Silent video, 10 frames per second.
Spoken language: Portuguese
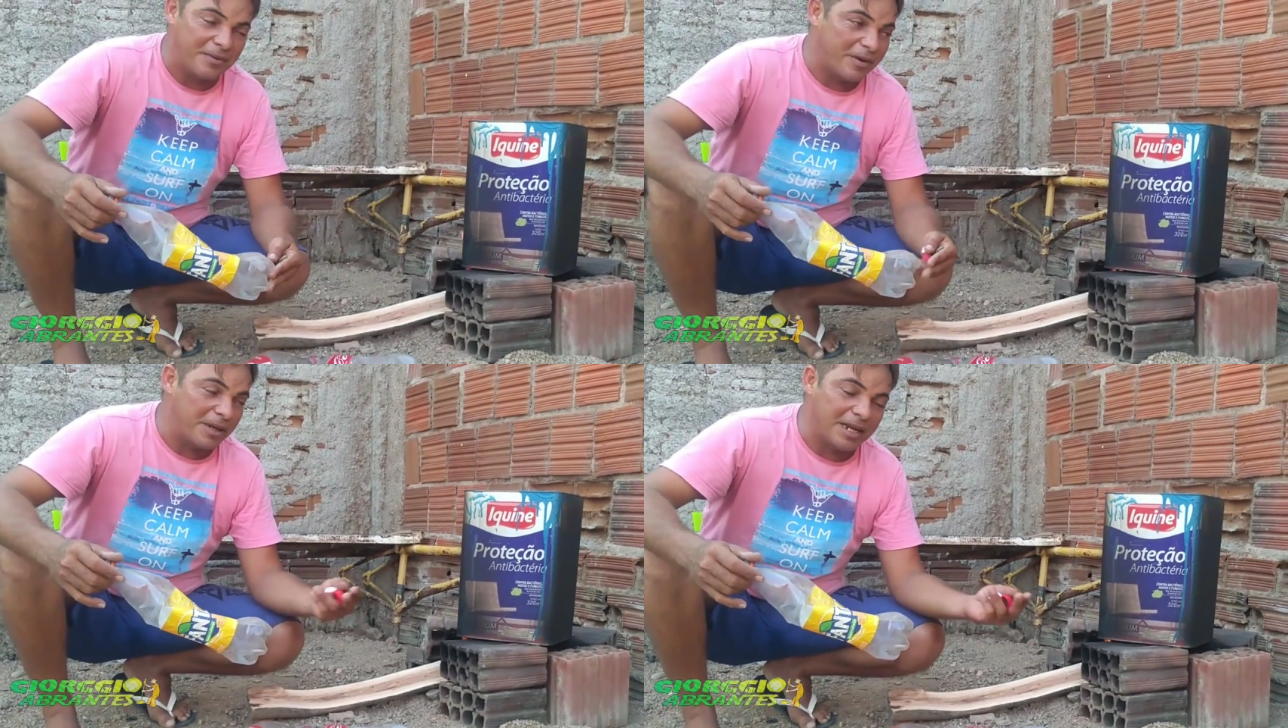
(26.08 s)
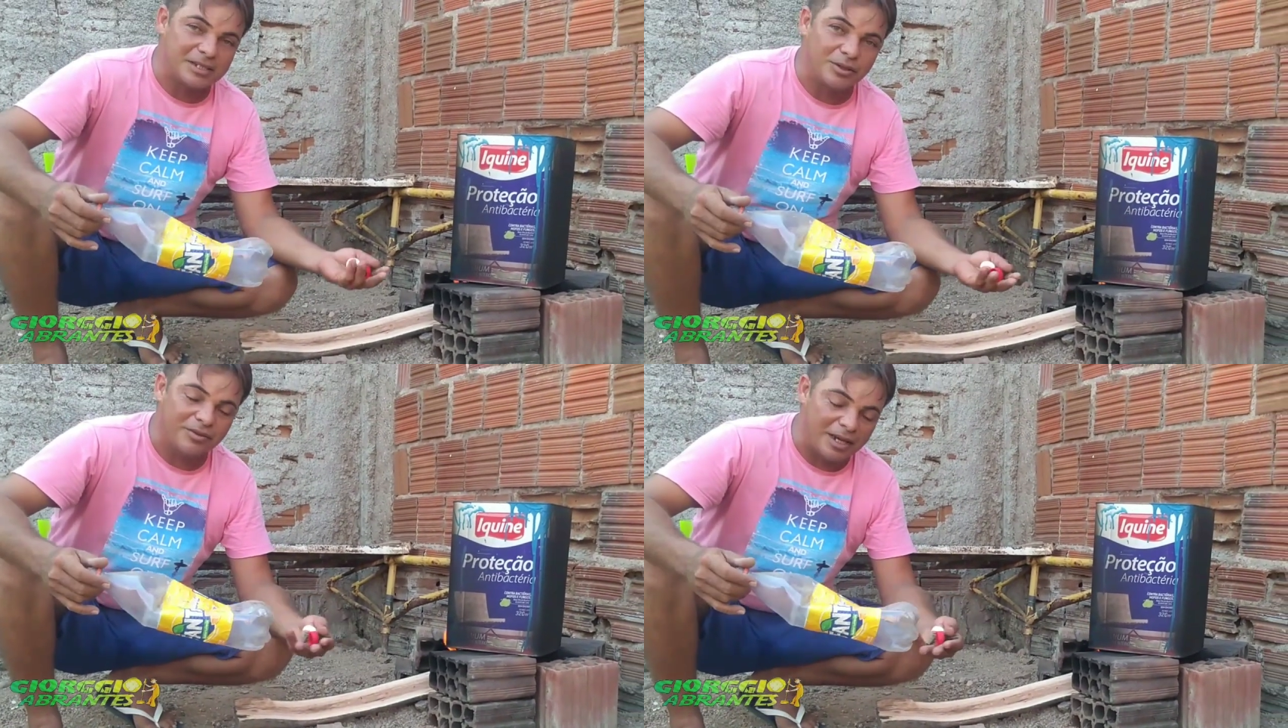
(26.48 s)

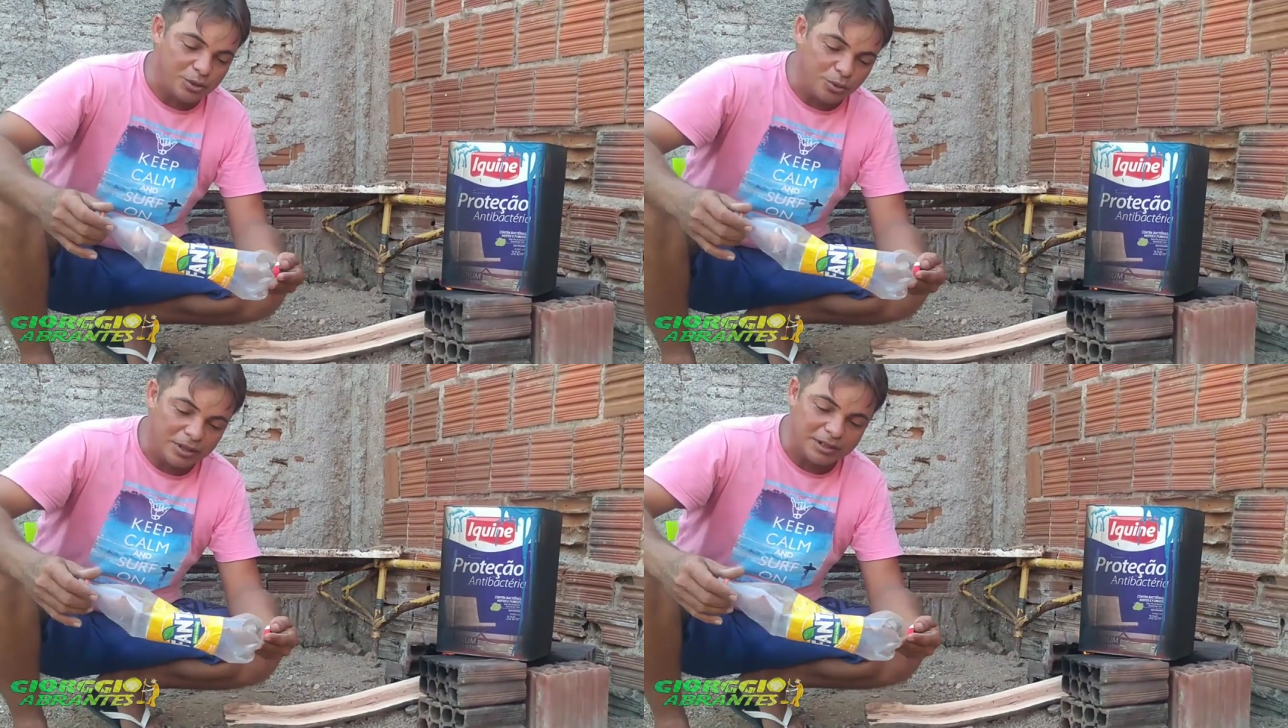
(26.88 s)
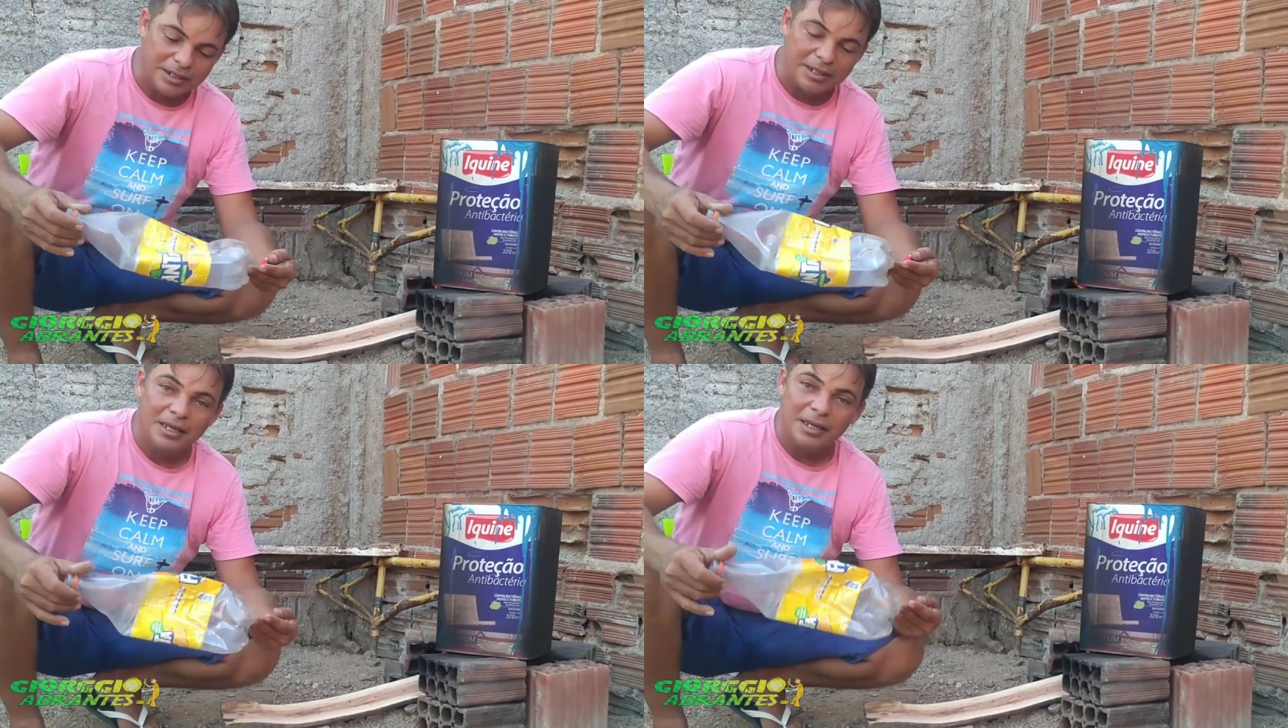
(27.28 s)
fabricação de vassouras
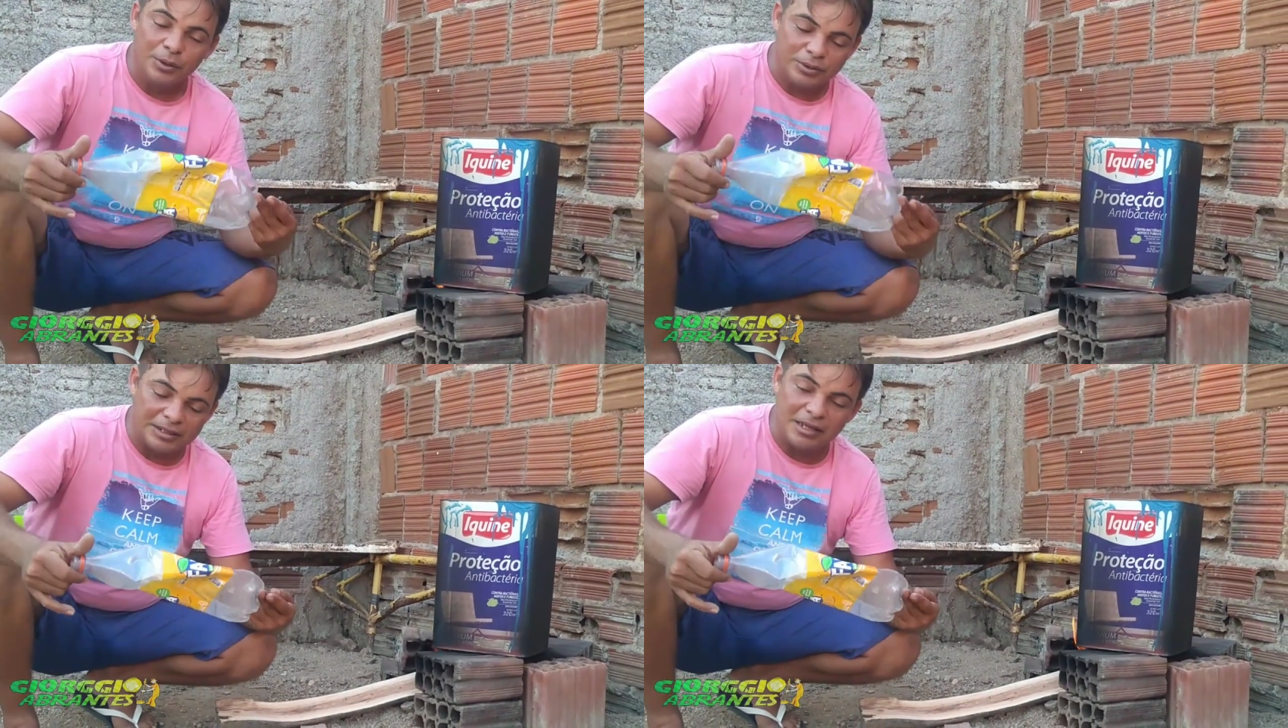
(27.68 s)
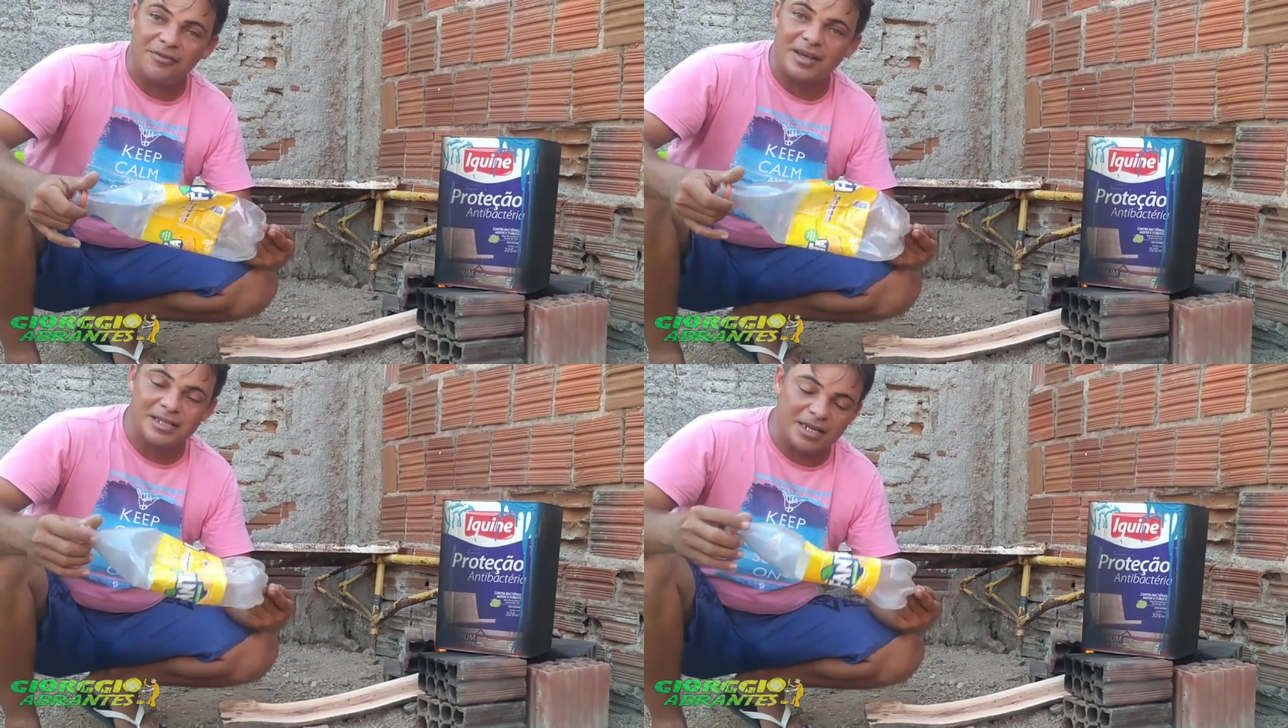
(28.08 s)
eu tentei
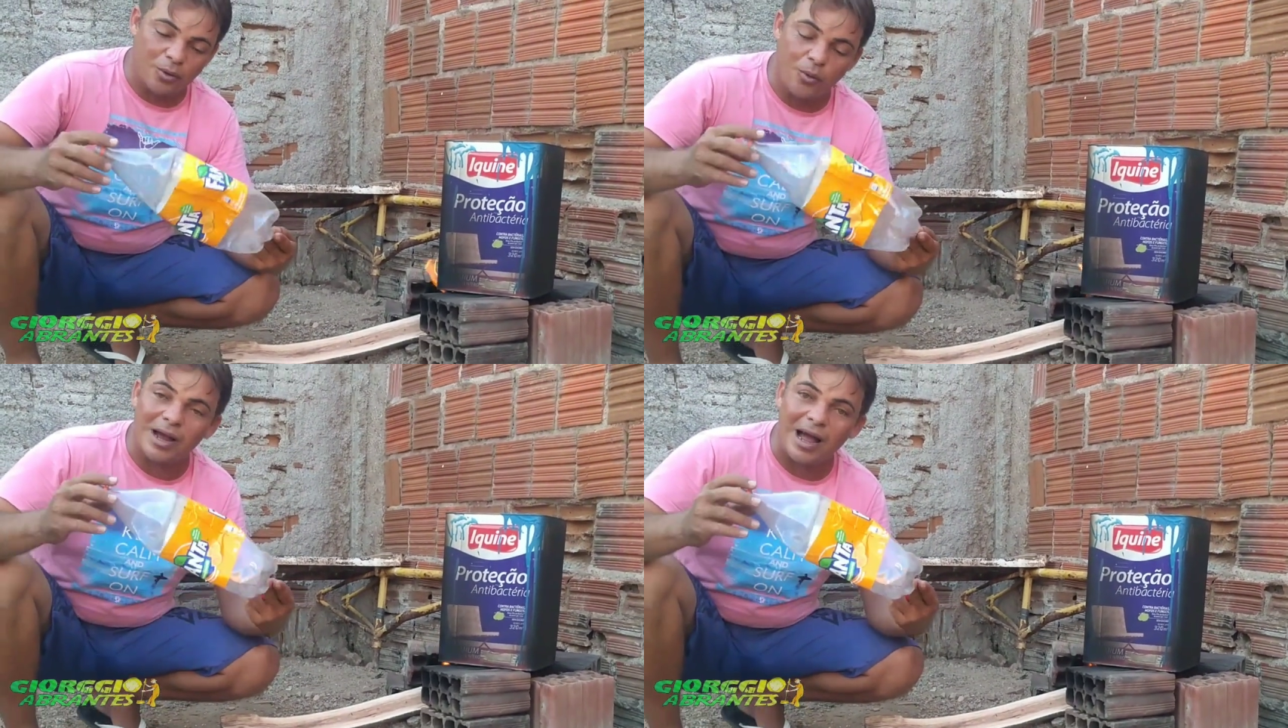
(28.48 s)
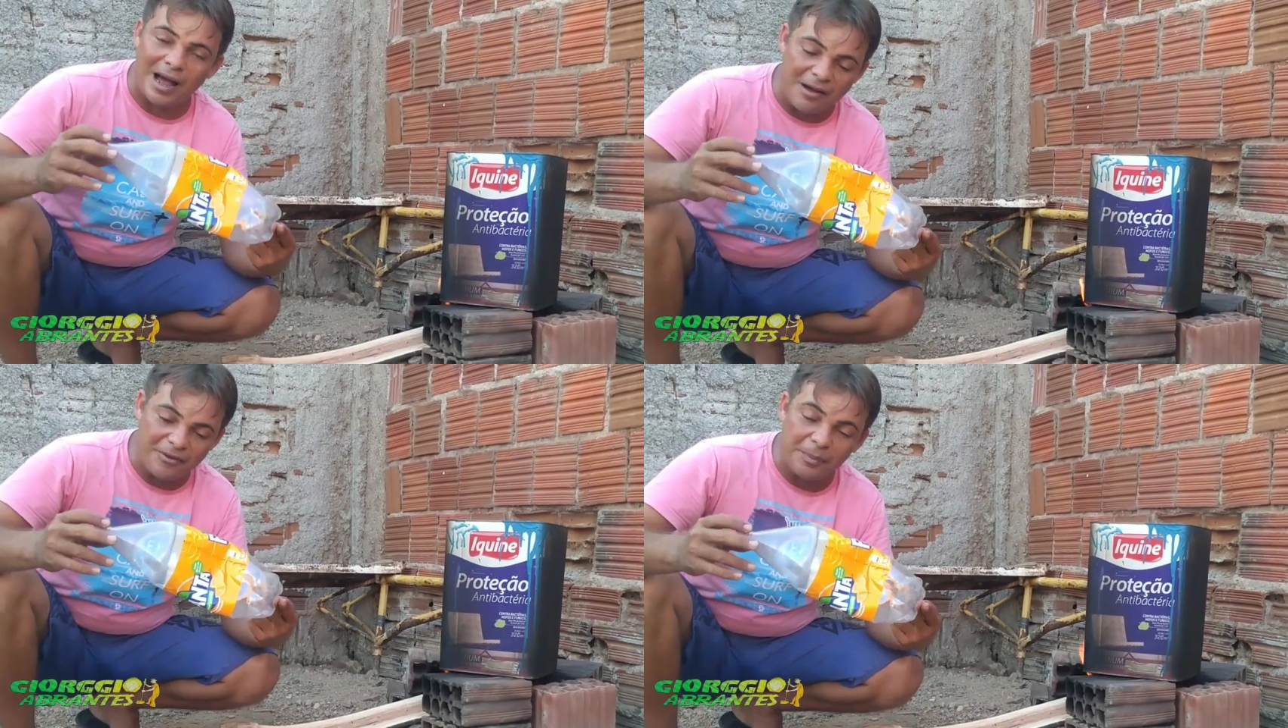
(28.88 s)
fazer com a
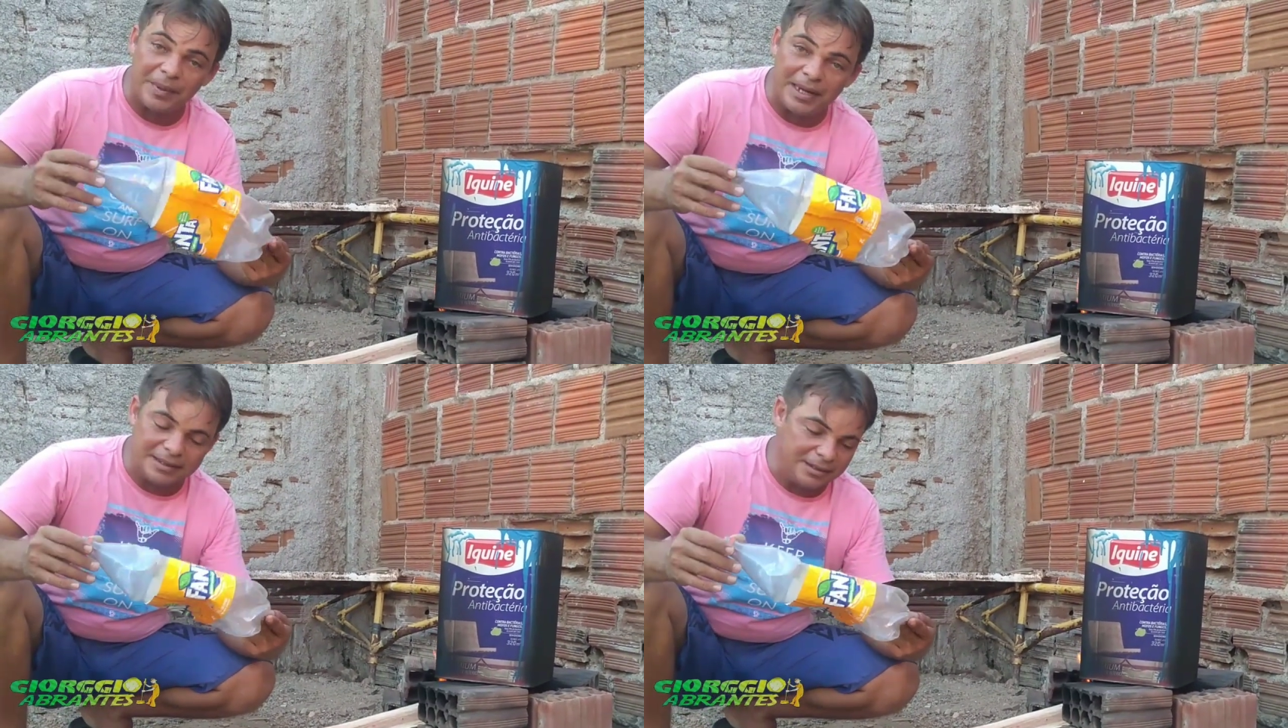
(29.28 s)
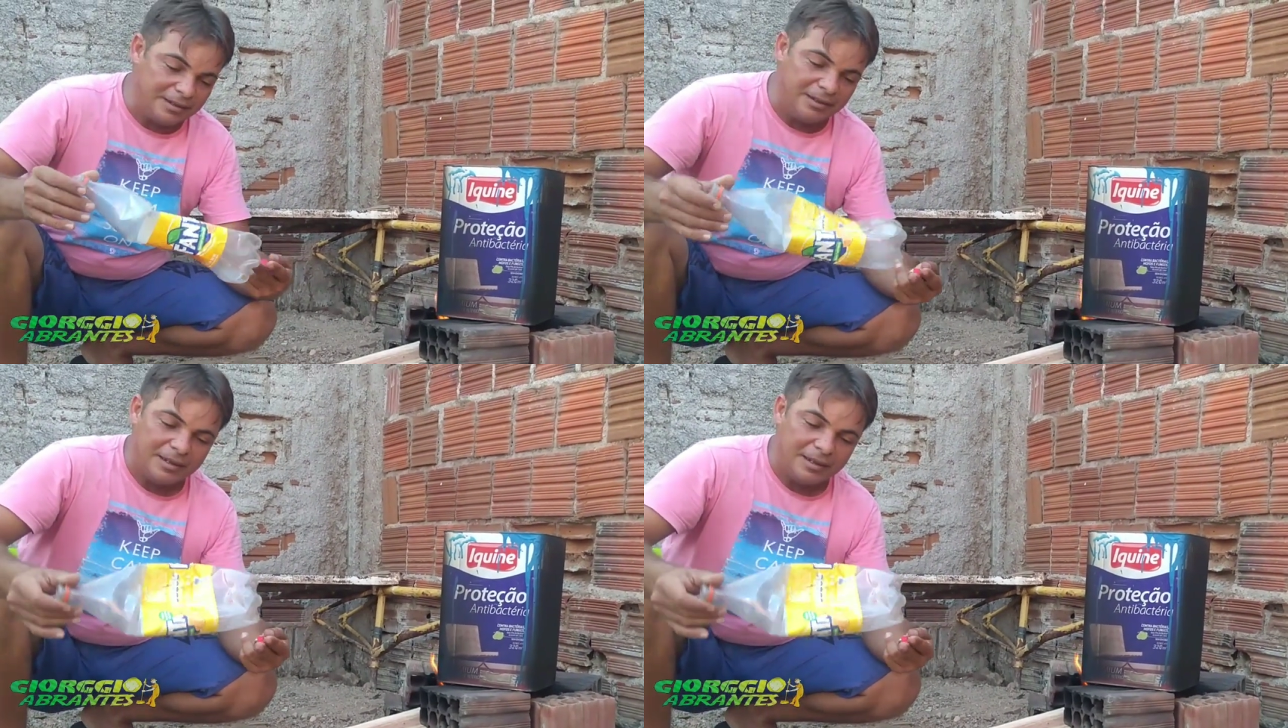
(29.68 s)
garrafa PET